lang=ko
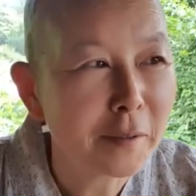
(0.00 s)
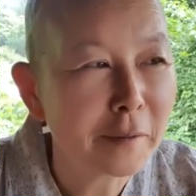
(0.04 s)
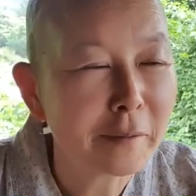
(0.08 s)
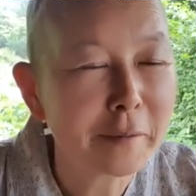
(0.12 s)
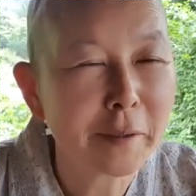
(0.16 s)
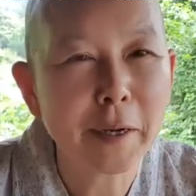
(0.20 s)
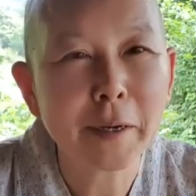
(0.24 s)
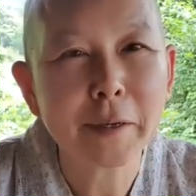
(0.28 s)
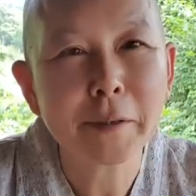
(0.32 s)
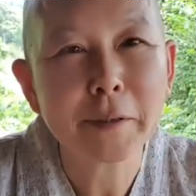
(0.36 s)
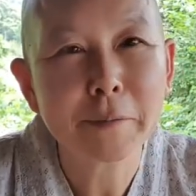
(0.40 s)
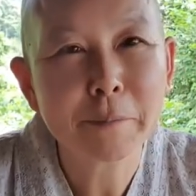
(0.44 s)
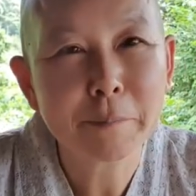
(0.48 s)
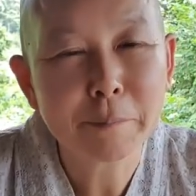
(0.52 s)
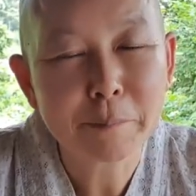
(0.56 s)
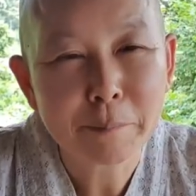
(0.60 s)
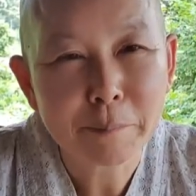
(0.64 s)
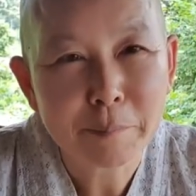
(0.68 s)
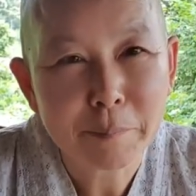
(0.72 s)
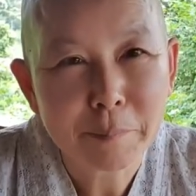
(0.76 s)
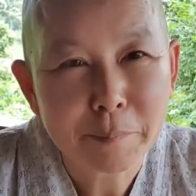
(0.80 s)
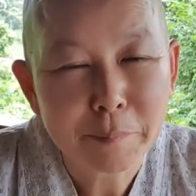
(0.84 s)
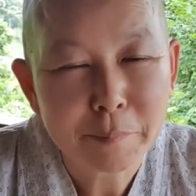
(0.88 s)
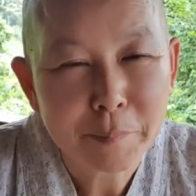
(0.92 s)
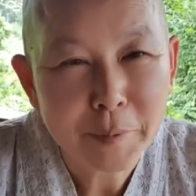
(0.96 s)
딱
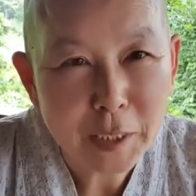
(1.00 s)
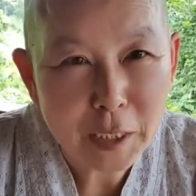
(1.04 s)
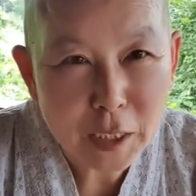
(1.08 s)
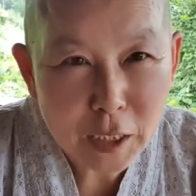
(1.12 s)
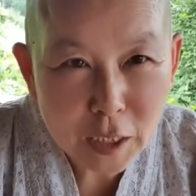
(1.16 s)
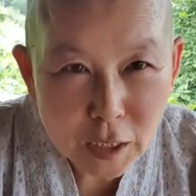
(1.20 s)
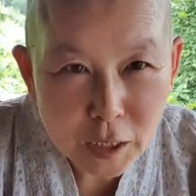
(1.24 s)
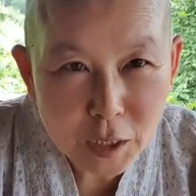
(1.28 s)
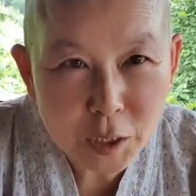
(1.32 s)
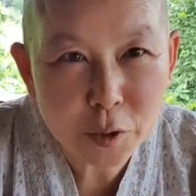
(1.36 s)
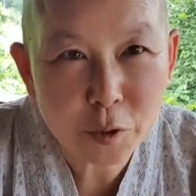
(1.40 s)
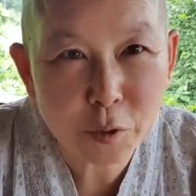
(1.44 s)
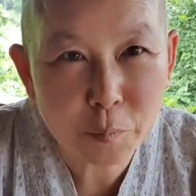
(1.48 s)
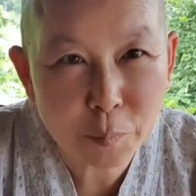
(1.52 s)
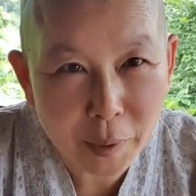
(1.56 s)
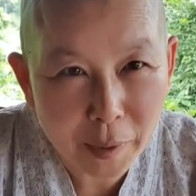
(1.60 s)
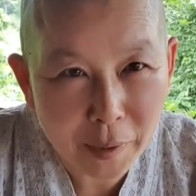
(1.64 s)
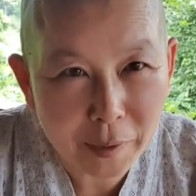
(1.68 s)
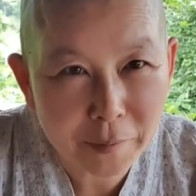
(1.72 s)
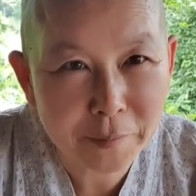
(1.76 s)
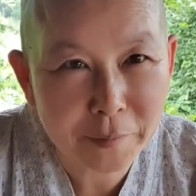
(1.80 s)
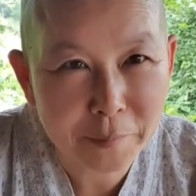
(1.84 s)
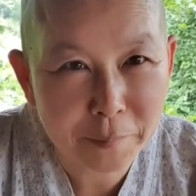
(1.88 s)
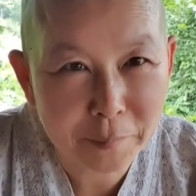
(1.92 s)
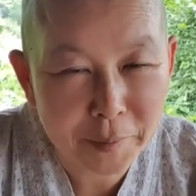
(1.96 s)
20kg
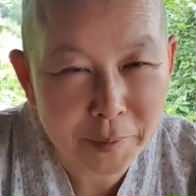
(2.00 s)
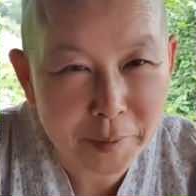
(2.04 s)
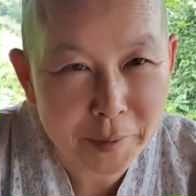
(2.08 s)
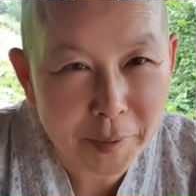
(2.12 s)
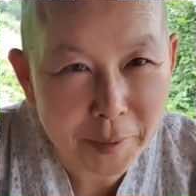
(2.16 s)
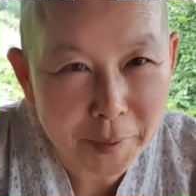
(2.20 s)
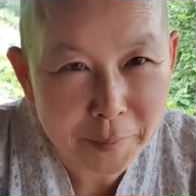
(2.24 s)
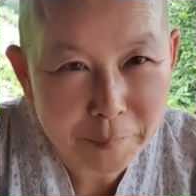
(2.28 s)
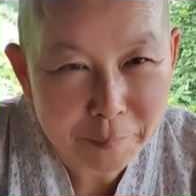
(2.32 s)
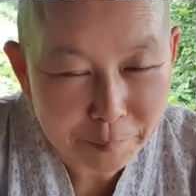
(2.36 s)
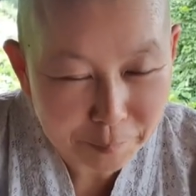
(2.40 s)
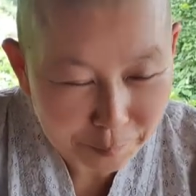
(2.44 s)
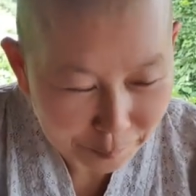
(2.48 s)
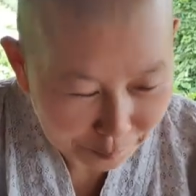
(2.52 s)
팔았습니다.